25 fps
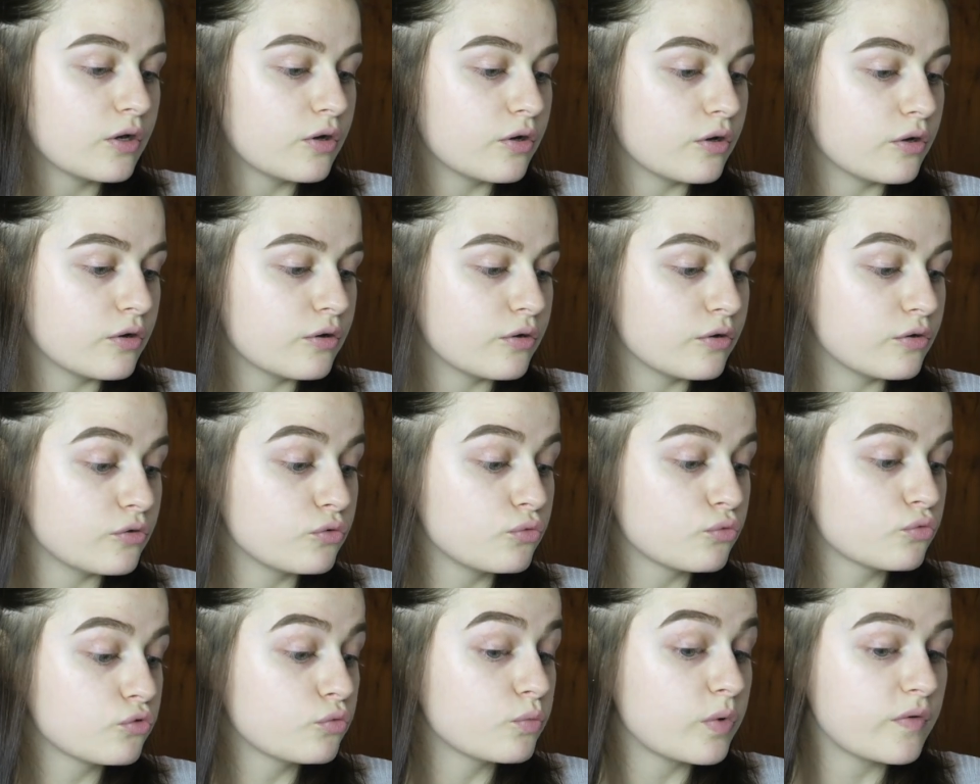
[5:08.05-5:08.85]
Euh,
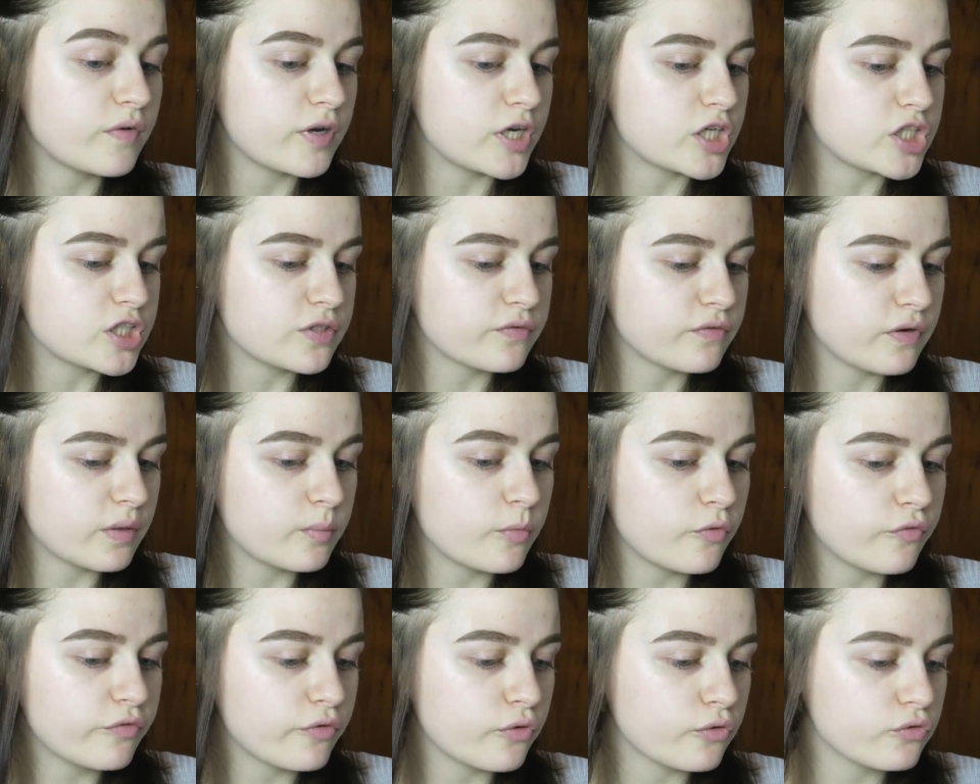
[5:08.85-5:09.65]
donc moi voilà, j'ai
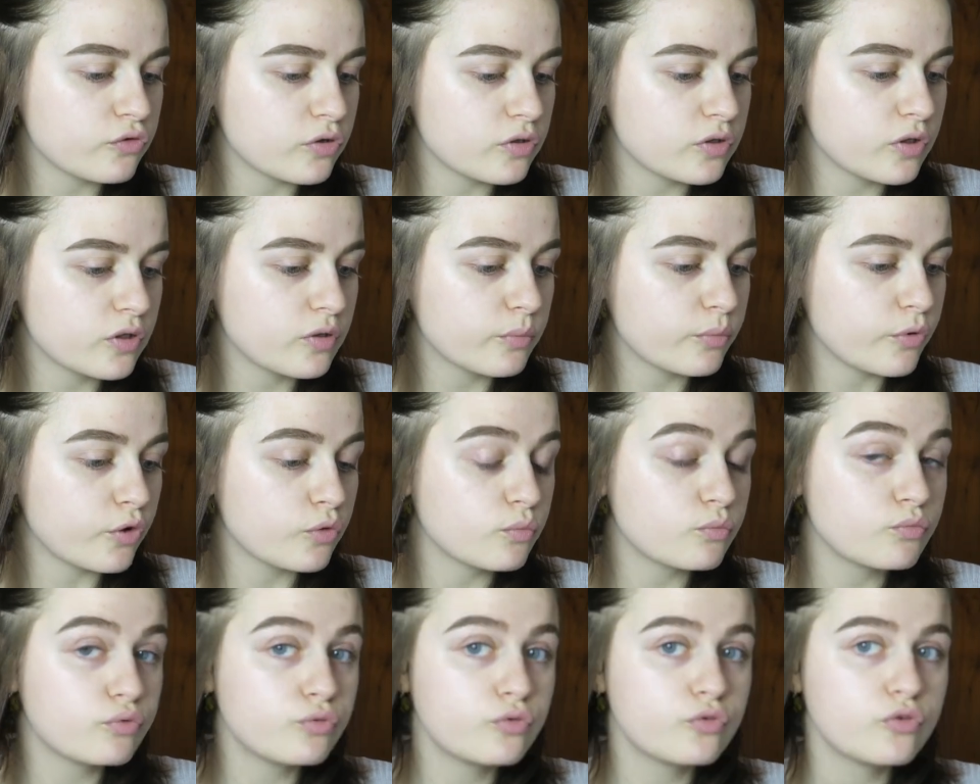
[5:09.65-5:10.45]
vraiment fait en sorte d'en
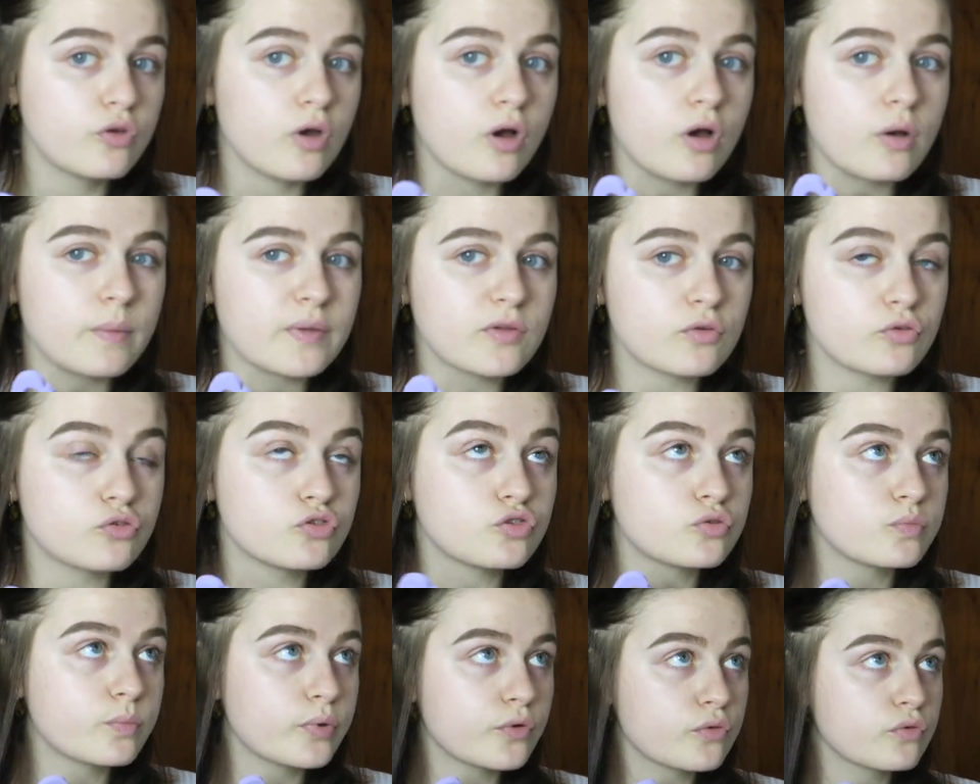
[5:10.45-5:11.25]
prendre plusieurs parce que
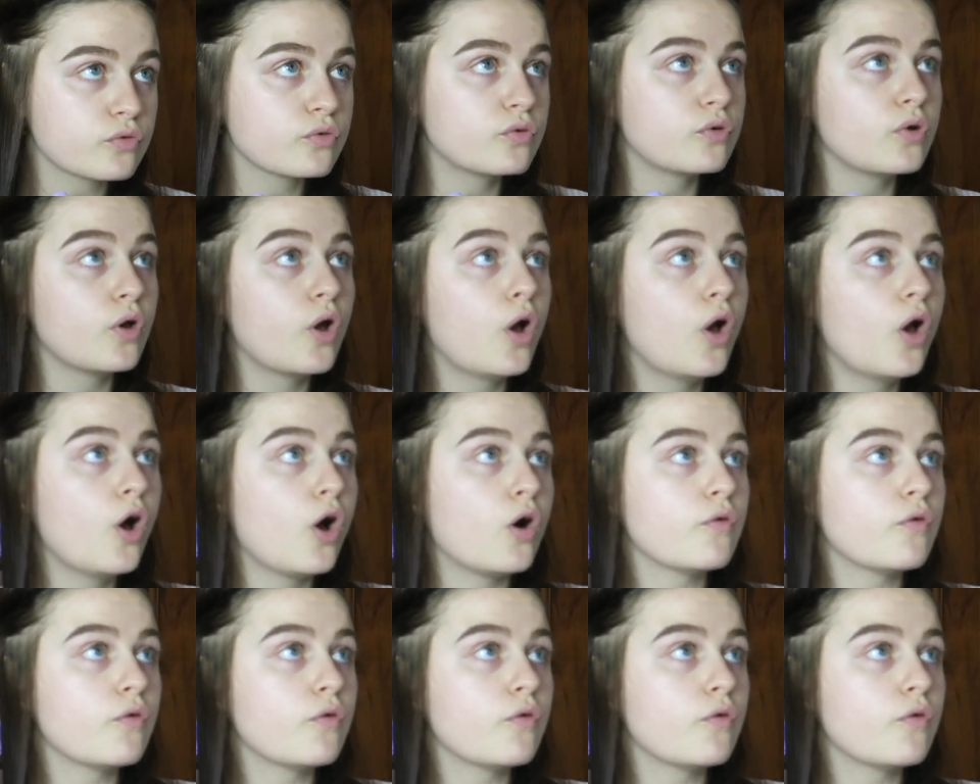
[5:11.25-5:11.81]
je pense que,